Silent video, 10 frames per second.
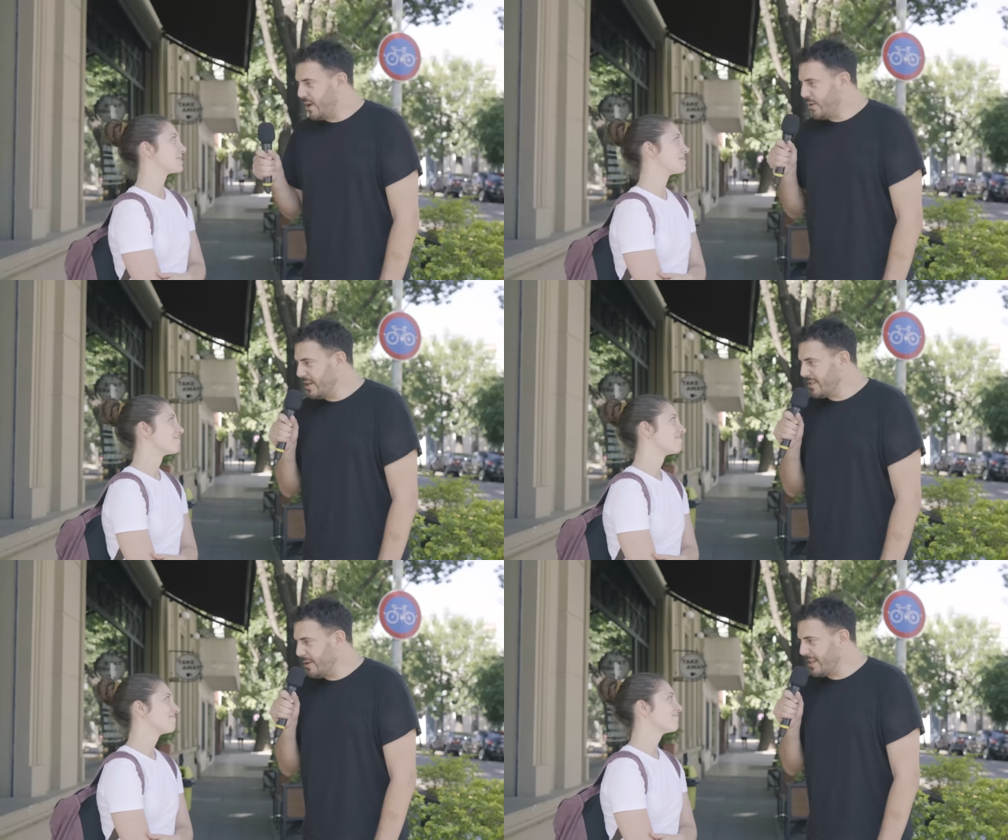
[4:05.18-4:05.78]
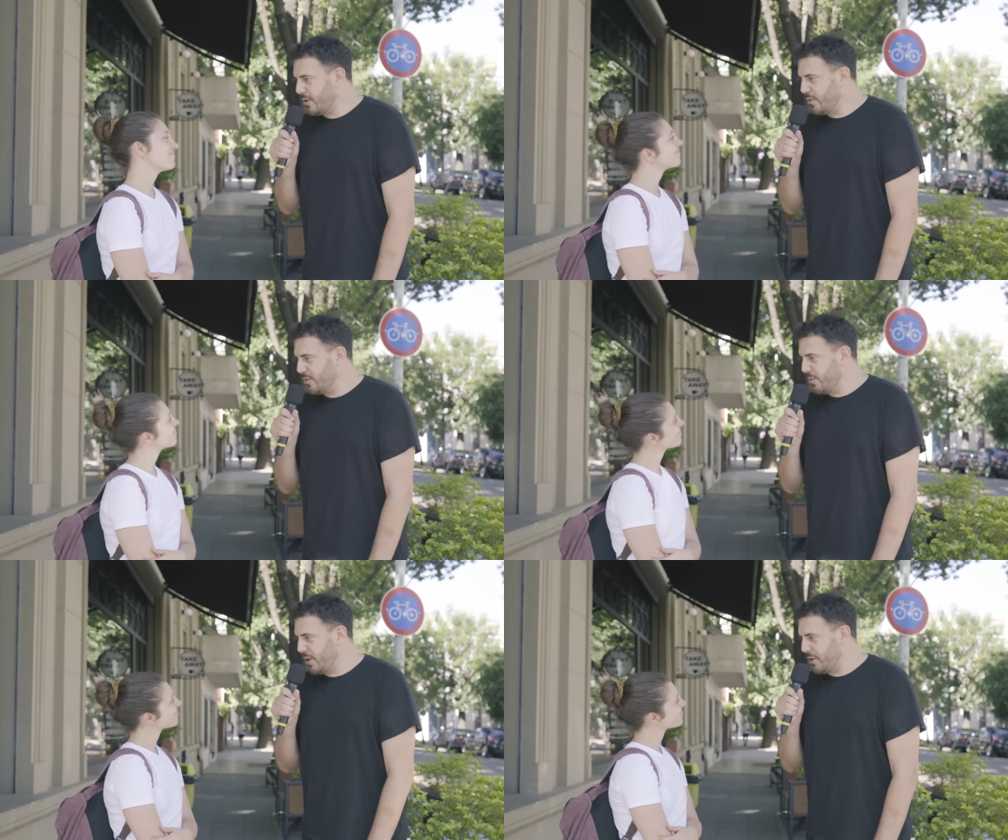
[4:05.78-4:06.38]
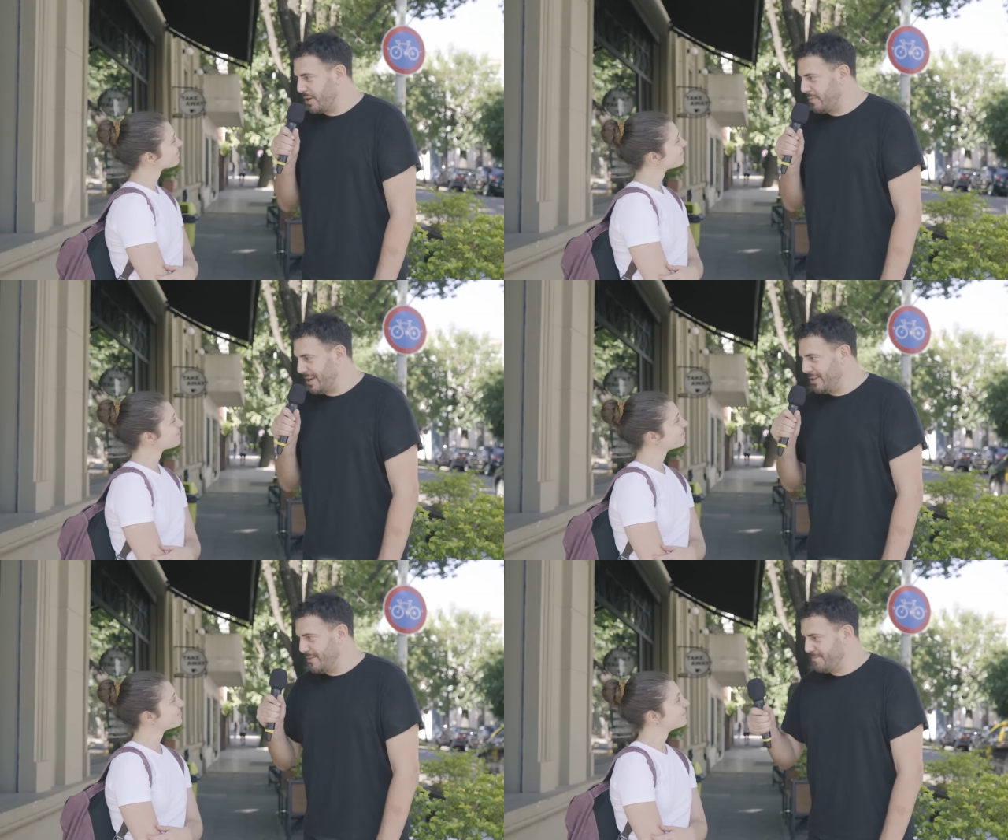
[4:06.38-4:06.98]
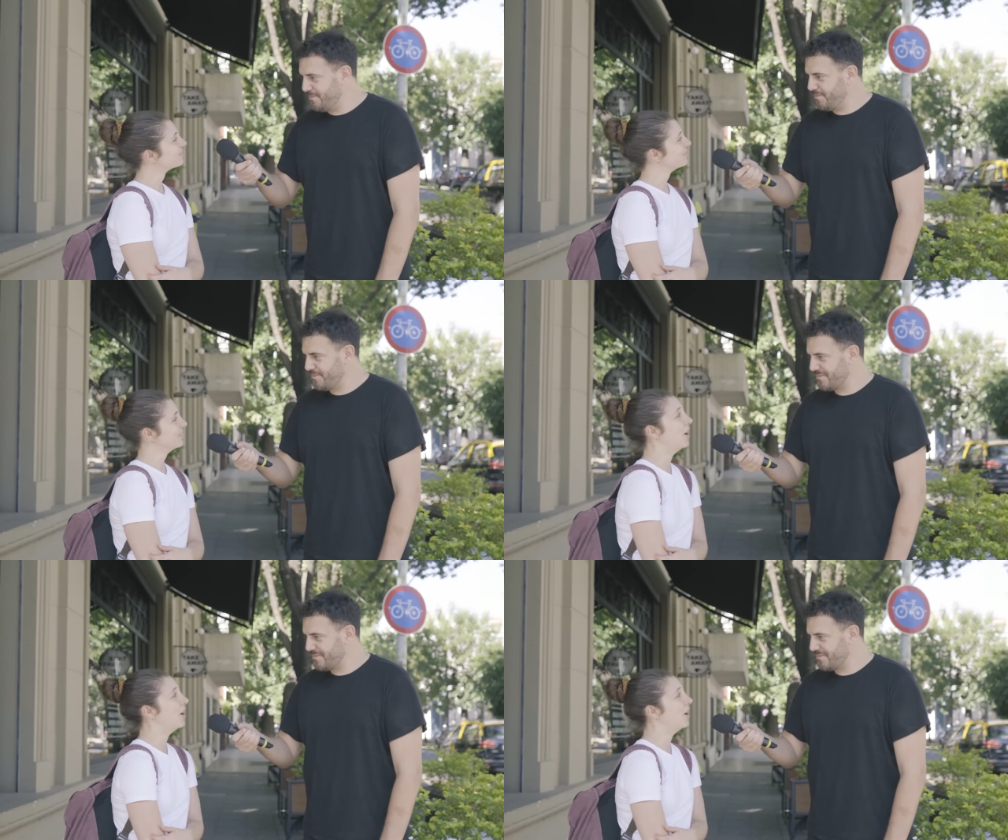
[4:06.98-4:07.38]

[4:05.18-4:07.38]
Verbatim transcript: ¿Alguna vez hablaste con un dibujito animado? No.